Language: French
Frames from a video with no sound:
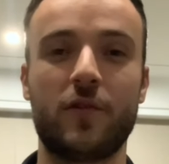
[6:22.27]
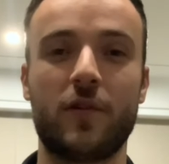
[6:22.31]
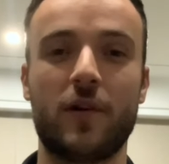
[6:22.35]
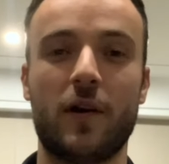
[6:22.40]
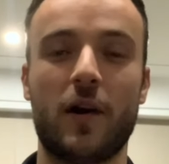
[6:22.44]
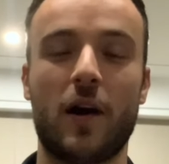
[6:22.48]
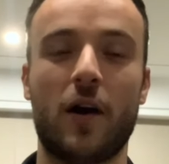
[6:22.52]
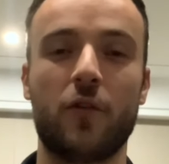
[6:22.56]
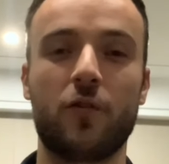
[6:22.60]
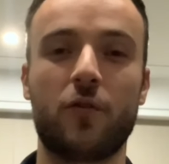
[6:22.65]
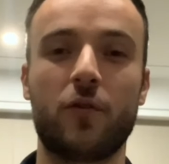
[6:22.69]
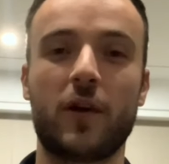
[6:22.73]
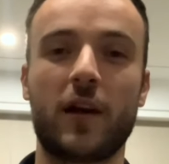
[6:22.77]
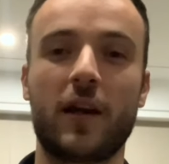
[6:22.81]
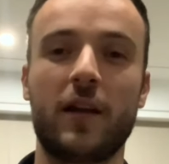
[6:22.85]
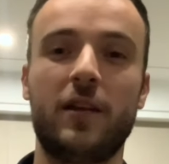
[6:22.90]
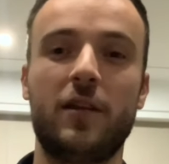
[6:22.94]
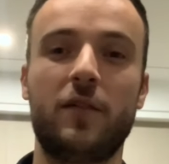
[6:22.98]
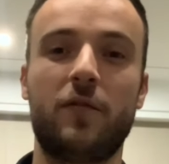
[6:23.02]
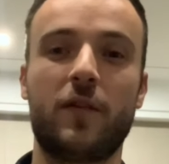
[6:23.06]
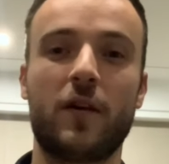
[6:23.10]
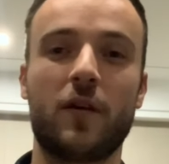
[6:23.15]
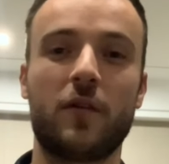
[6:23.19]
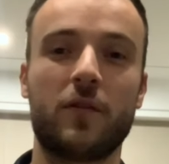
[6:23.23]
à un degré
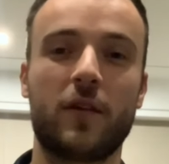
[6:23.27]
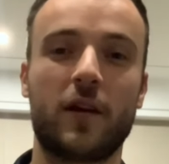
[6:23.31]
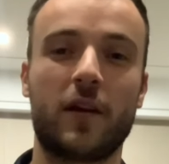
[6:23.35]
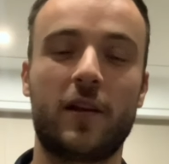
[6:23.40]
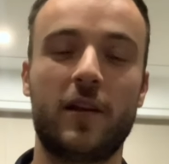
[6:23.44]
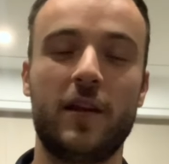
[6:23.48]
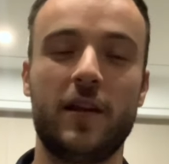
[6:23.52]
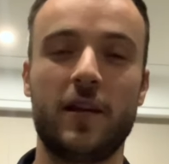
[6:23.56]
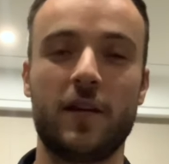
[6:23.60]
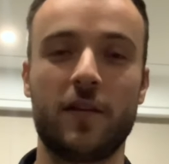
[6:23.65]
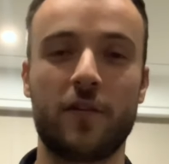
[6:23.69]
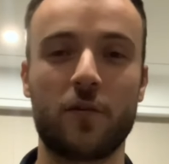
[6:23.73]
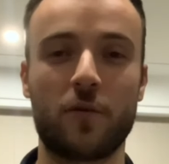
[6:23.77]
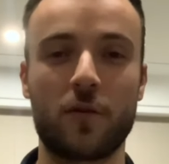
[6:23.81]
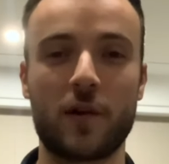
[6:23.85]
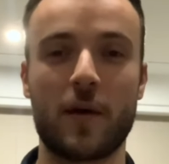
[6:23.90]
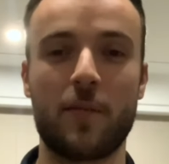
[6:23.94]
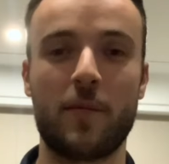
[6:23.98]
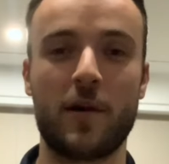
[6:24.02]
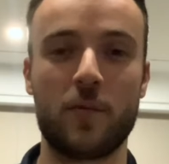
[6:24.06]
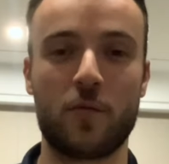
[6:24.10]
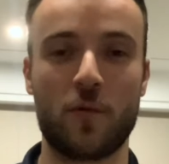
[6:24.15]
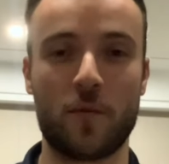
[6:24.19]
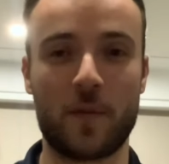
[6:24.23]
différent d'inclinaison, la
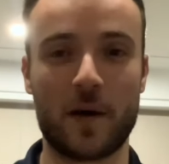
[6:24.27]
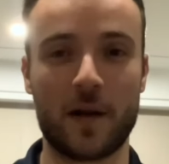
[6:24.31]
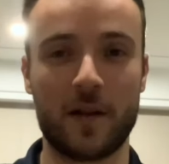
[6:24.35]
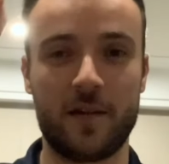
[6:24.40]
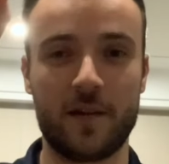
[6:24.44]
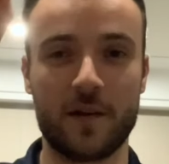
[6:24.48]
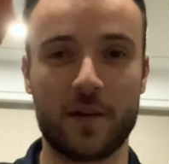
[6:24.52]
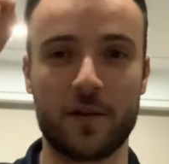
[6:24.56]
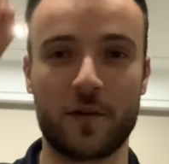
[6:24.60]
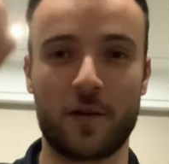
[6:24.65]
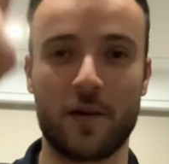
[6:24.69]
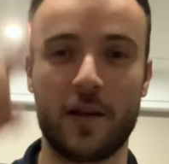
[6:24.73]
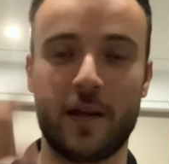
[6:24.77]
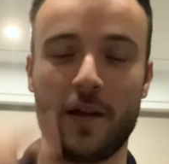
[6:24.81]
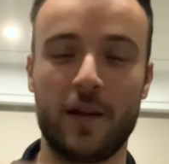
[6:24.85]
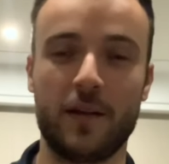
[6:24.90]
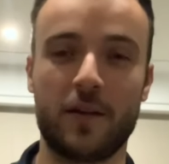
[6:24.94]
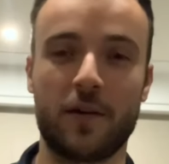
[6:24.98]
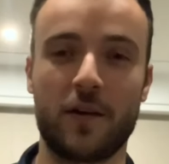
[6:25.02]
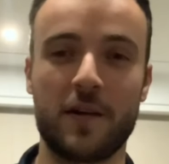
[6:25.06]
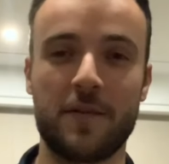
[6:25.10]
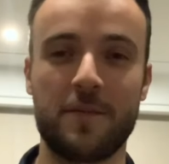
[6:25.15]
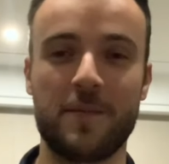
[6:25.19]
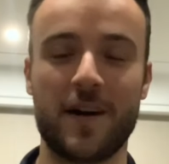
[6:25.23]
balle peut partir dans les,
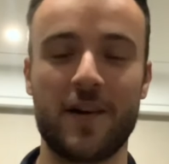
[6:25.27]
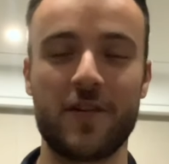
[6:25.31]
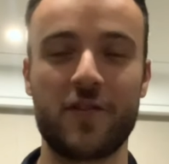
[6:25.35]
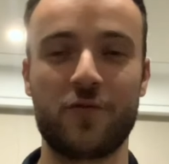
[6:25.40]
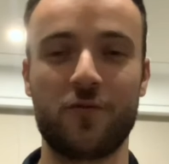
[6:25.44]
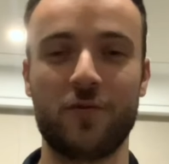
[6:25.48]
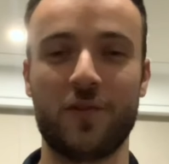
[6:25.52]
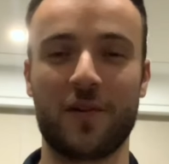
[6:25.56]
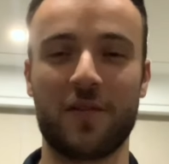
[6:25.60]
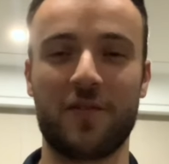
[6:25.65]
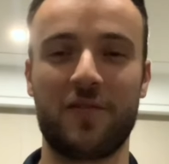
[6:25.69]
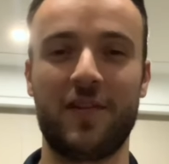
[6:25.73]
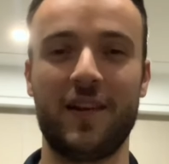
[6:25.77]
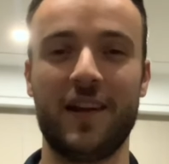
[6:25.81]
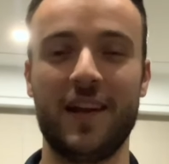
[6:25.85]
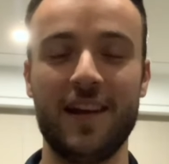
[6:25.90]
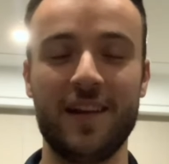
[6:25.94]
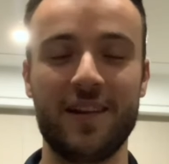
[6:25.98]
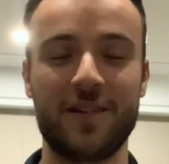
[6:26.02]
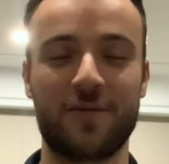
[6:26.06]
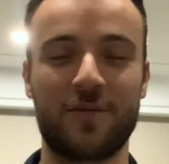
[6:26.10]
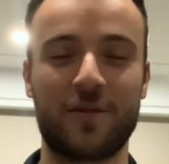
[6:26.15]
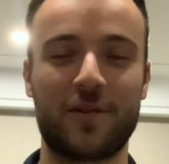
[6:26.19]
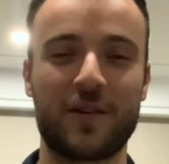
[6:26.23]
dans les ou dans le filet.
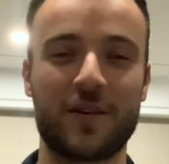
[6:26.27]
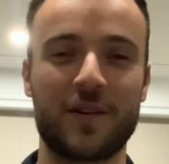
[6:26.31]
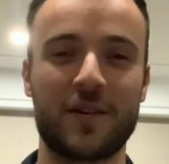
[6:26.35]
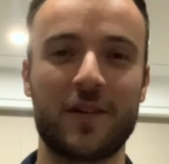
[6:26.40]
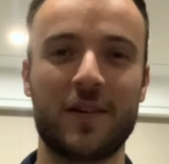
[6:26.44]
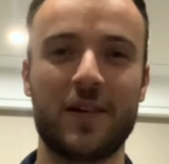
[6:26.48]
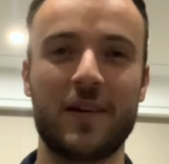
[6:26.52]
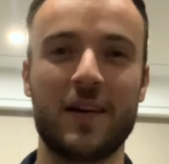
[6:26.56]
Donc euh,